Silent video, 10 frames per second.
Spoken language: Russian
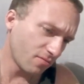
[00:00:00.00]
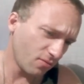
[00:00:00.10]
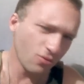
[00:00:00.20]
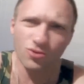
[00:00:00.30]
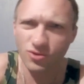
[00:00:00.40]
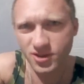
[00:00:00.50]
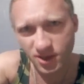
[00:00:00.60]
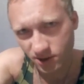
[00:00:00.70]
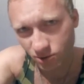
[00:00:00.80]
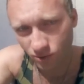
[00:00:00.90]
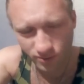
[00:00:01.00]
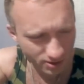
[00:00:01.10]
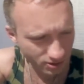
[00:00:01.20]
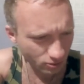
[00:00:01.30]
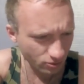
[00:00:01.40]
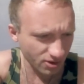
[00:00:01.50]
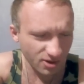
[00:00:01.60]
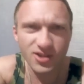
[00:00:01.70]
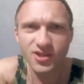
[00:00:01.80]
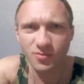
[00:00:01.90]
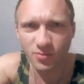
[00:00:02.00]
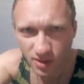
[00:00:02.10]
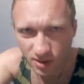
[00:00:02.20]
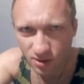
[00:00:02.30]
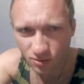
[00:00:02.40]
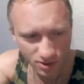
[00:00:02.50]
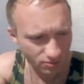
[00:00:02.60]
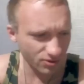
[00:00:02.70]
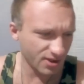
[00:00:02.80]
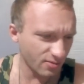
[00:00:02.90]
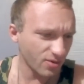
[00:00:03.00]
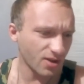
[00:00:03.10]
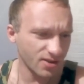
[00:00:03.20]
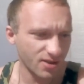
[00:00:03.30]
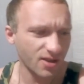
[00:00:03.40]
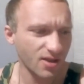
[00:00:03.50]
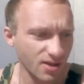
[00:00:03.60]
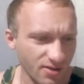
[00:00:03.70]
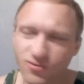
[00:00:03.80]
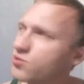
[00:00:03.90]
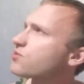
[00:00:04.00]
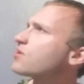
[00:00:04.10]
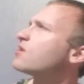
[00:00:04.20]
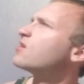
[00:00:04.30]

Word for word: Ну, уже начались новые сутки. Точнее, было у нас сегодня 17 августа.